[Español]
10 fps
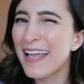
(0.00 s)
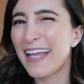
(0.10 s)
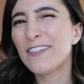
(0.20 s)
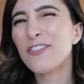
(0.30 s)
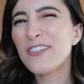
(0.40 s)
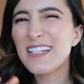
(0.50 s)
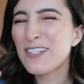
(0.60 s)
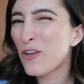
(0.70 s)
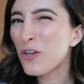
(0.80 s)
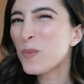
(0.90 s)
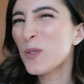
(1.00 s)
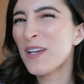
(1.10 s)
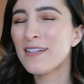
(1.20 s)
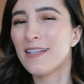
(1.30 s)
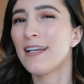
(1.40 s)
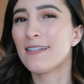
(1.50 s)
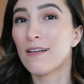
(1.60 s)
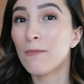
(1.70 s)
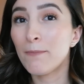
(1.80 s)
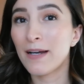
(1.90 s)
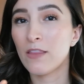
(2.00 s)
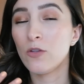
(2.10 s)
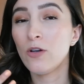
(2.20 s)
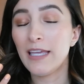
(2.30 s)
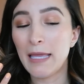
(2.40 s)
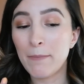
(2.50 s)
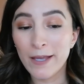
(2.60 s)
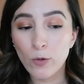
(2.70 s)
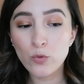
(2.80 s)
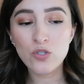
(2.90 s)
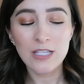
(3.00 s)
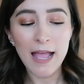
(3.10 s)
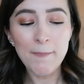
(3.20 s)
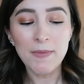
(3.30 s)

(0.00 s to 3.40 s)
entonces son opciones que les comparto que me gusta